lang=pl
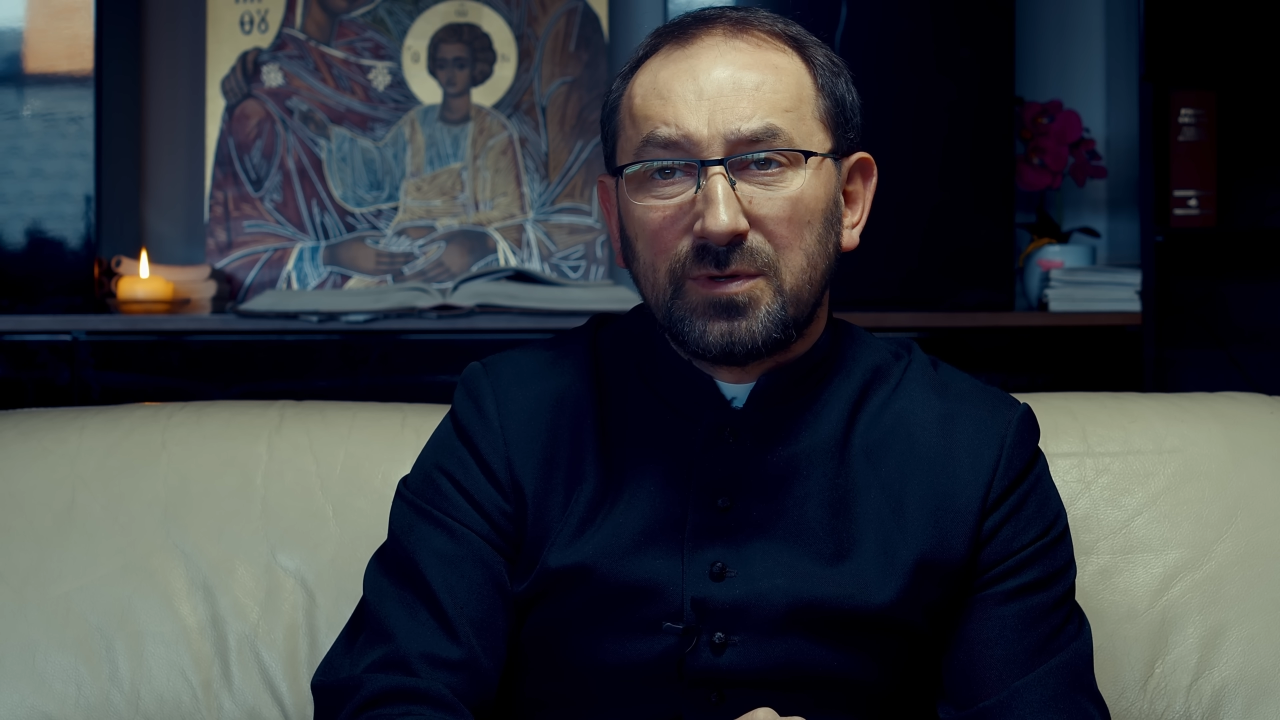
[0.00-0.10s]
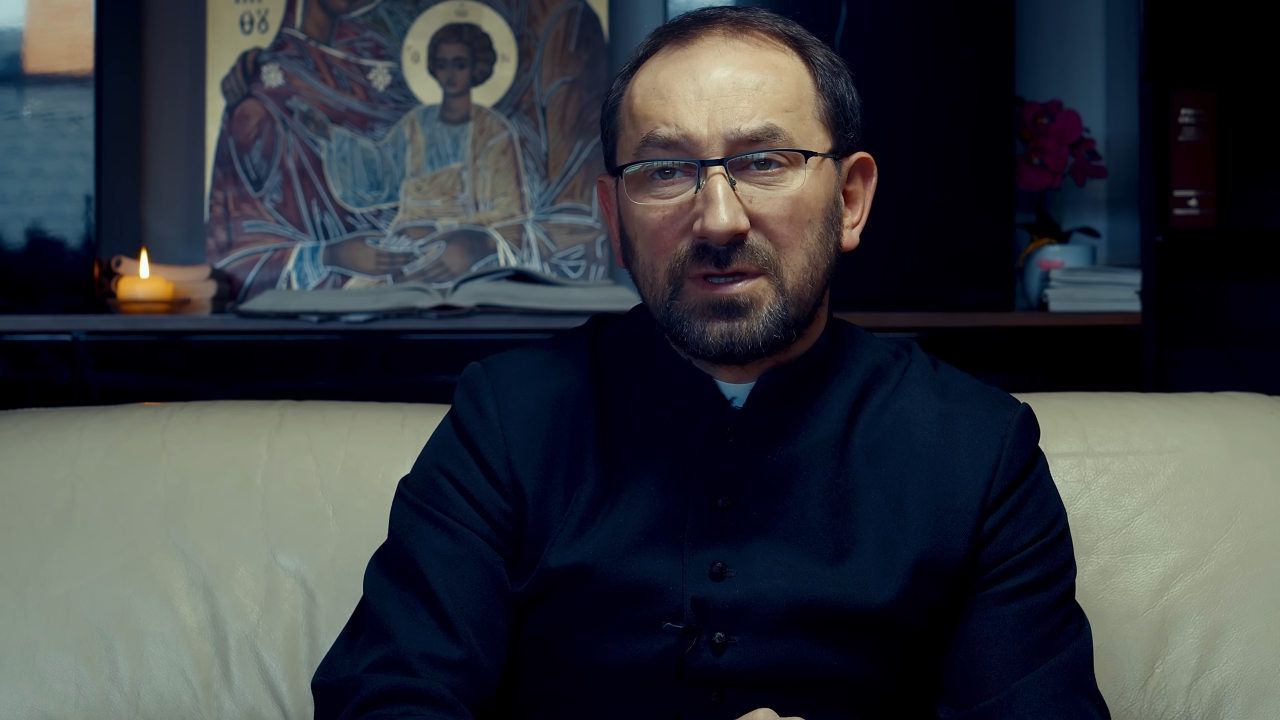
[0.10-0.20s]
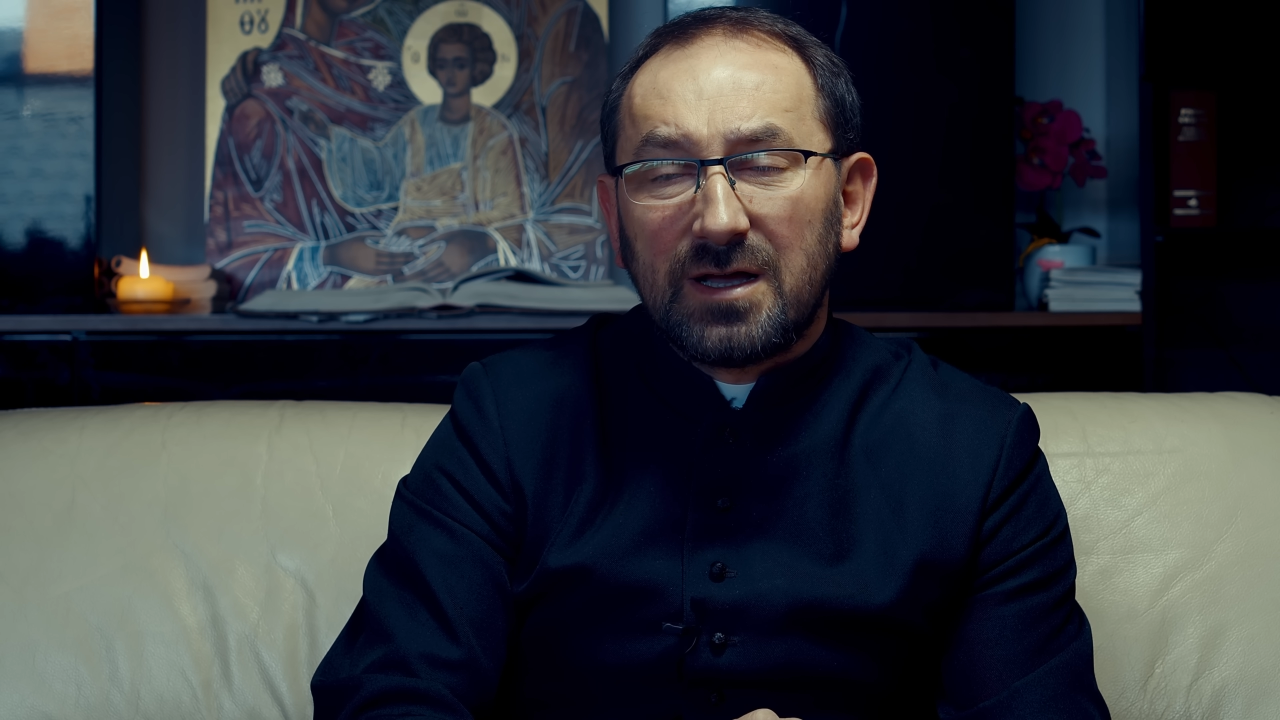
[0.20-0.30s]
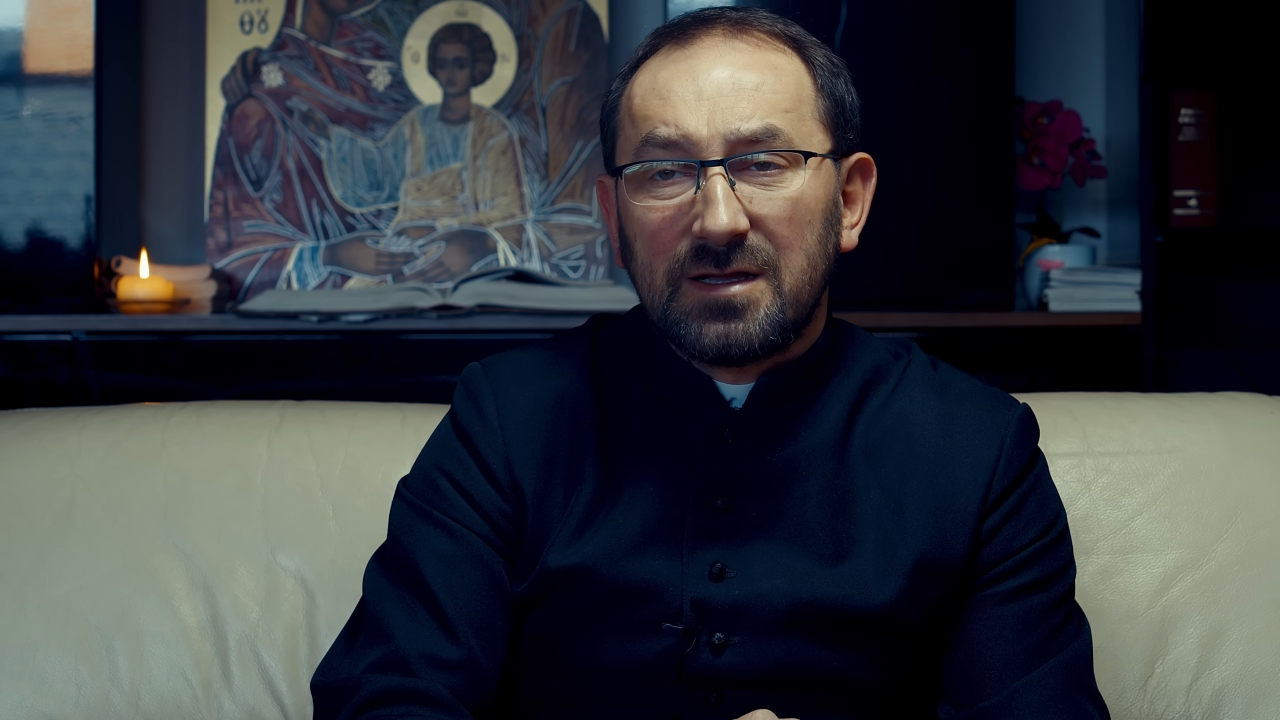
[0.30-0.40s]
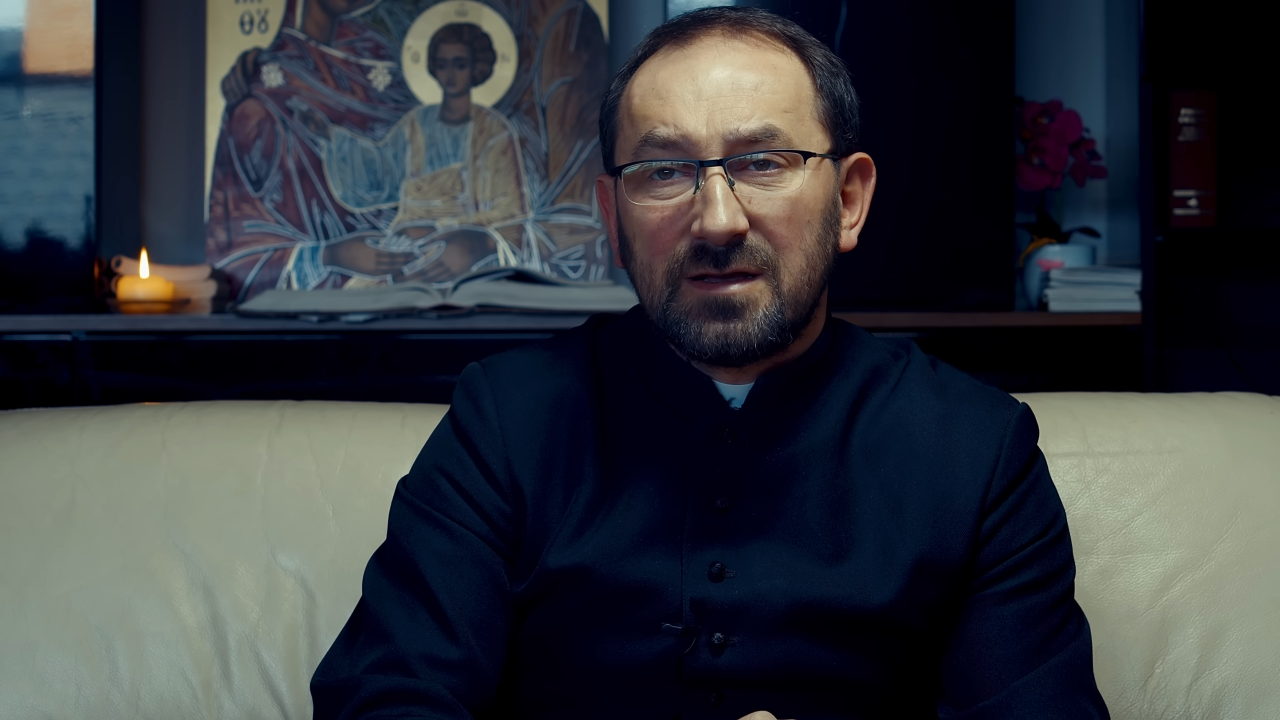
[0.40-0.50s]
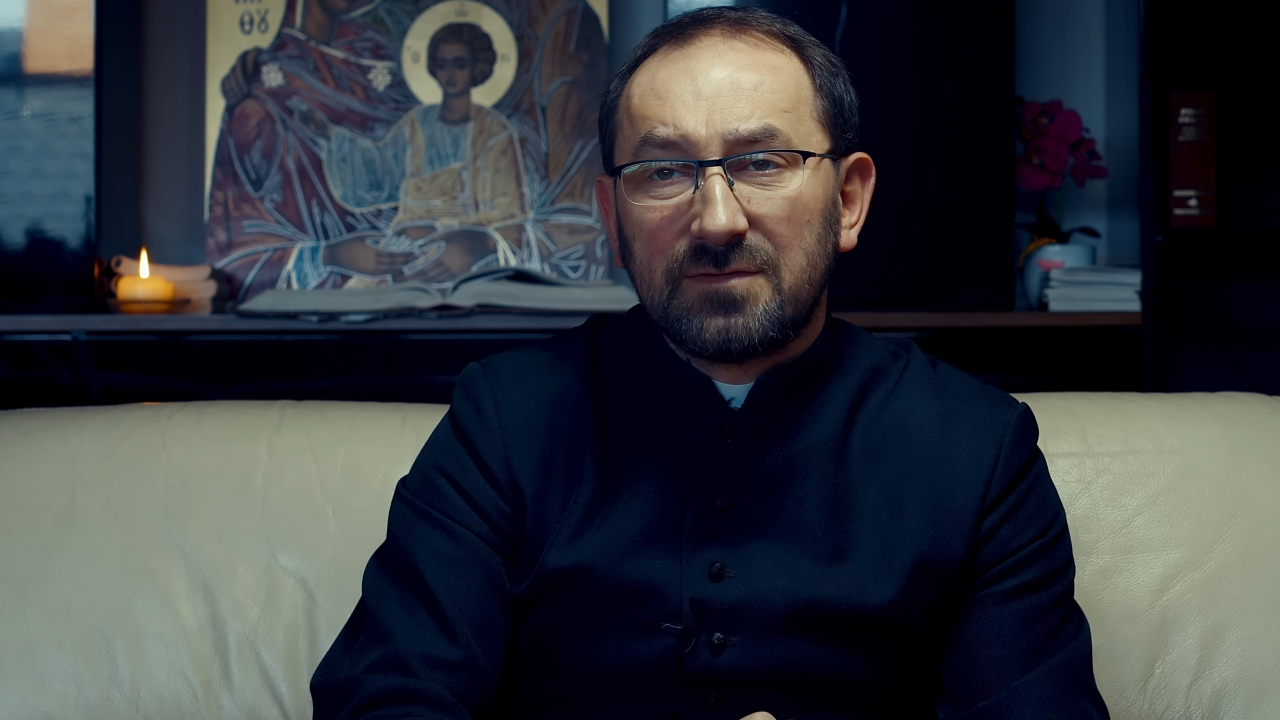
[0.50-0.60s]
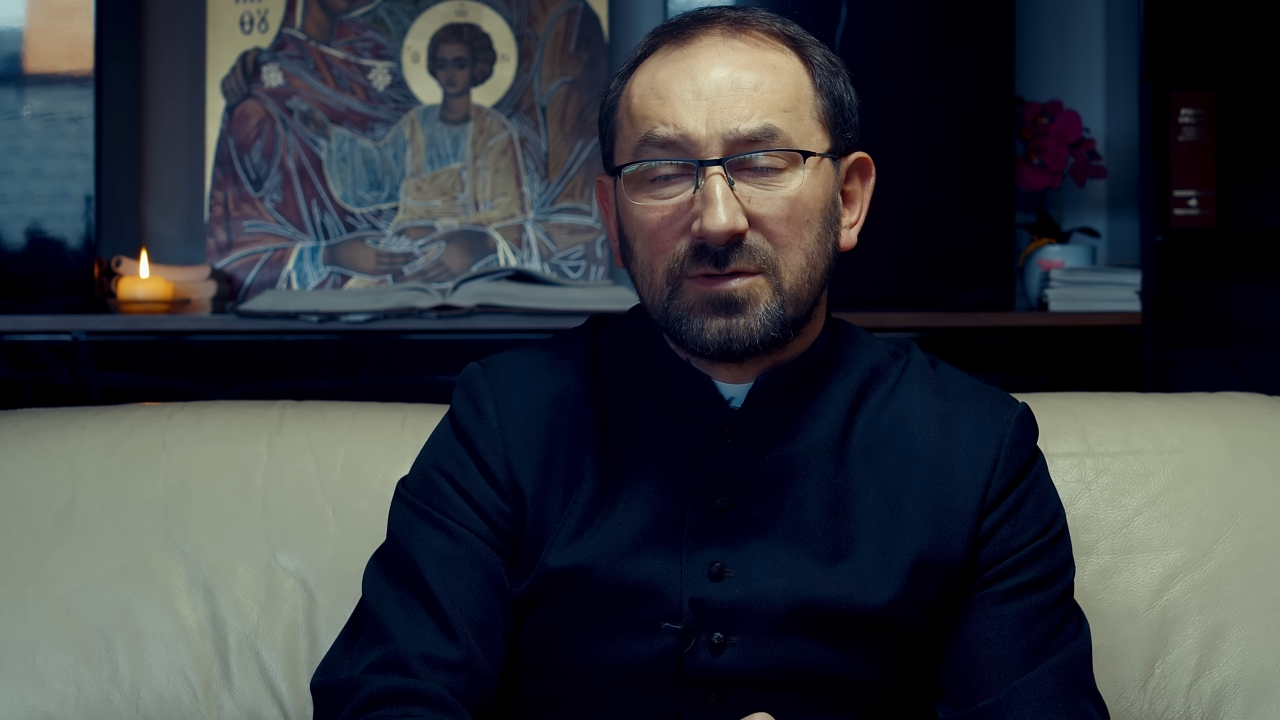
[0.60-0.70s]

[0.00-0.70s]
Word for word: pytanie